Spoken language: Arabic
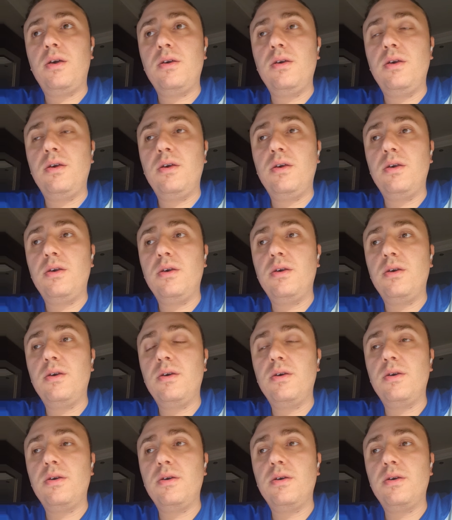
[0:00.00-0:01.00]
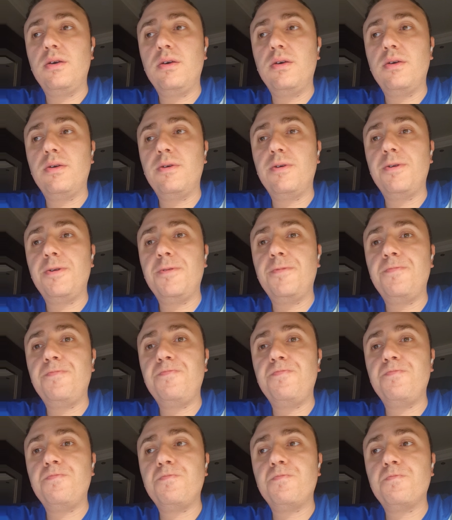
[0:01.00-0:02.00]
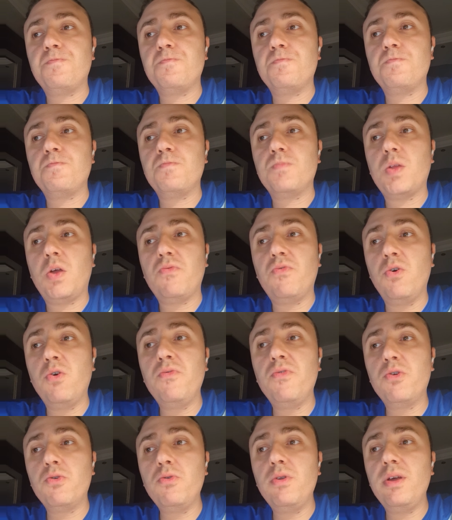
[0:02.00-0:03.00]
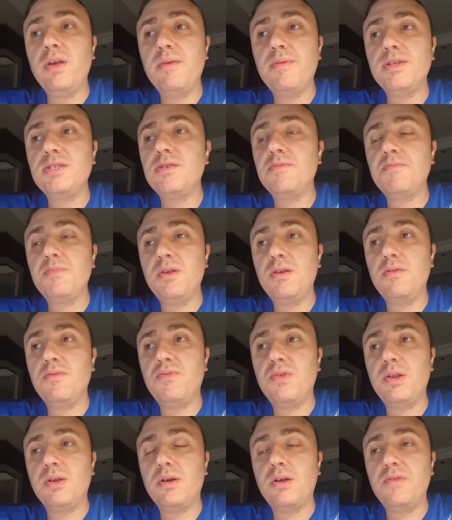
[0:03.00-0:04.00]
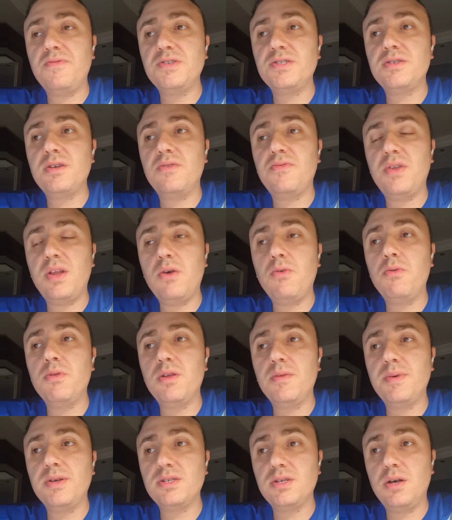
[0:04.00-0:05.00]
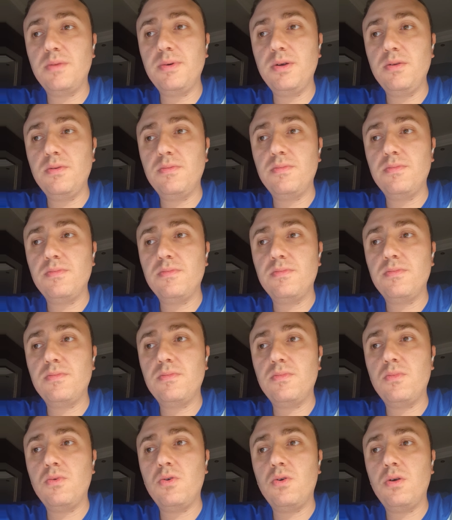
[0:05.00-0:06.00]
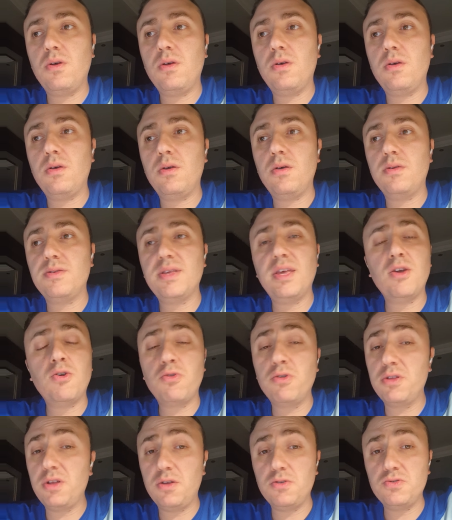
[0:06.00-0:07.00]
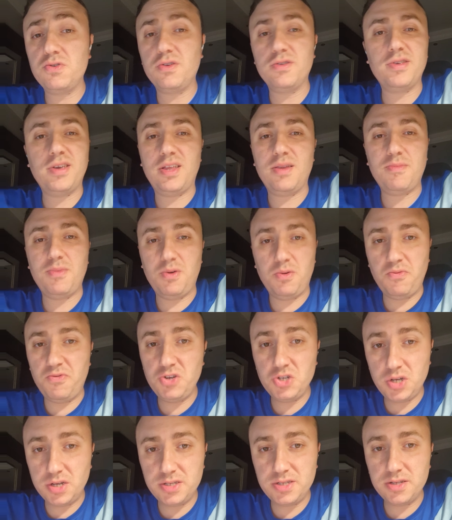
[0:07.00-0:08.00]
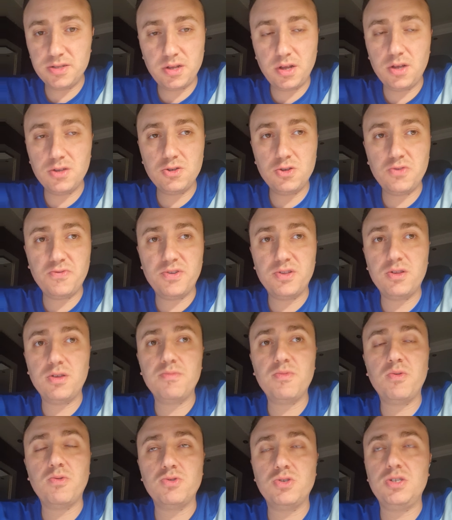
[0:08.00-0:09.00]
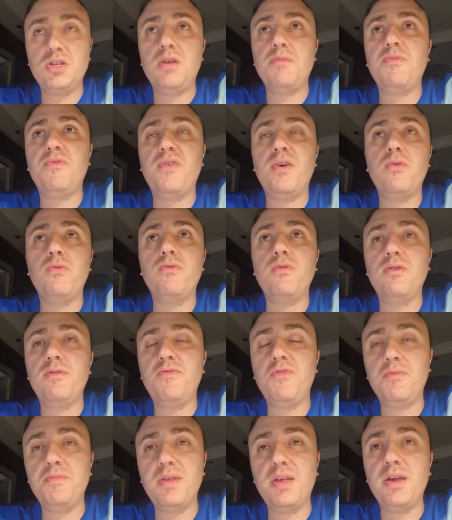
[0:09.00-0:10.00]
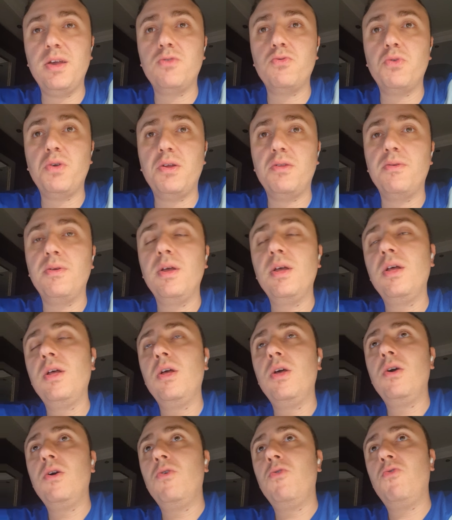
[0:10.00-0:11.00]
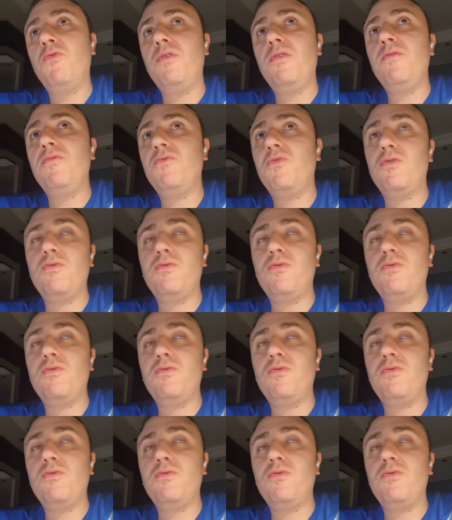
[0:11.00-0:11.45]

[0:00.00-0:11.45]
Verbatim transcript: آه، فاوفرول هي بس في في الاول تبقى صعبه آه، زي كل التخصصات يعني ما فيش اصلا تخصص في الطب مش صعب في اول في بداياته يعني في